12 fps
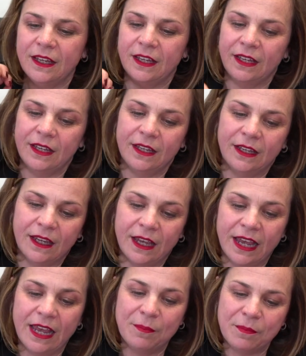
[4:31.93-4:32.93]

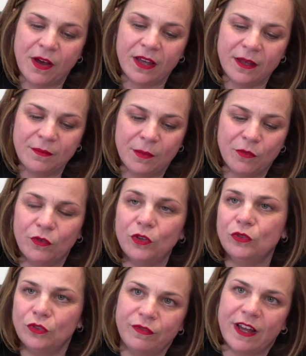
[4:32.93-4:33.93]
E, e poi abbiamo
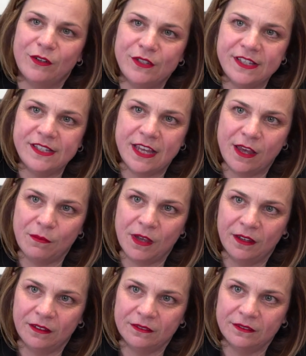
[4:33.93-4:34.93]
voluto farlo
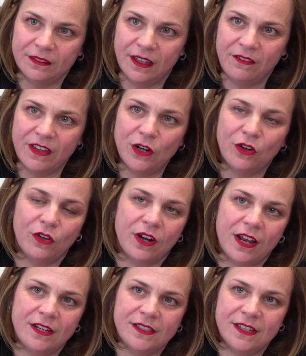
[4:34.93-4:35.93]
insieme. È vero che ho
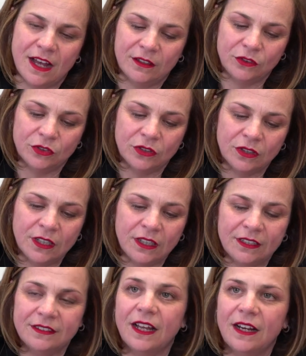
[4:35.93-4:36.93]
organizzato
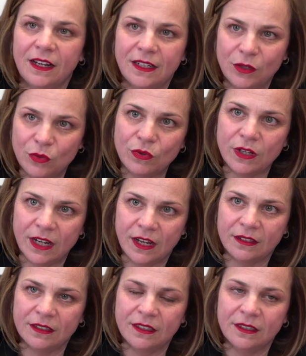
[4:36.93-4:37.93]
dalla
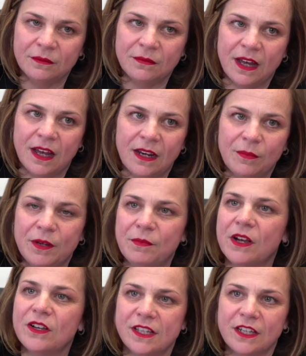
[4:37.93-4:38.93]
Liguria, ma la
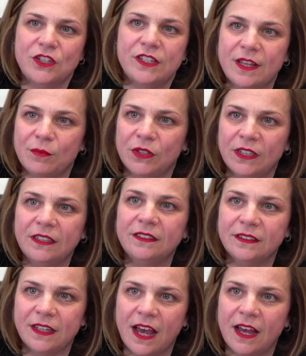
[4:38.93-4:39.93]
prima cosa che ci siamo
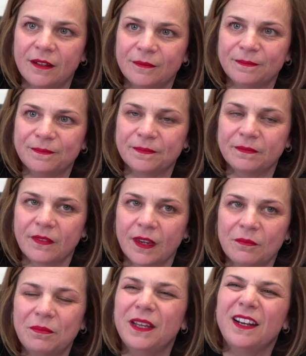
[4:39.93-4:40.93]
detti è
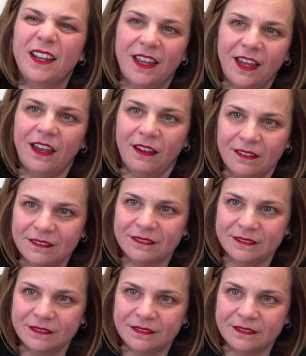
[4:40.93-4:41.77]
perché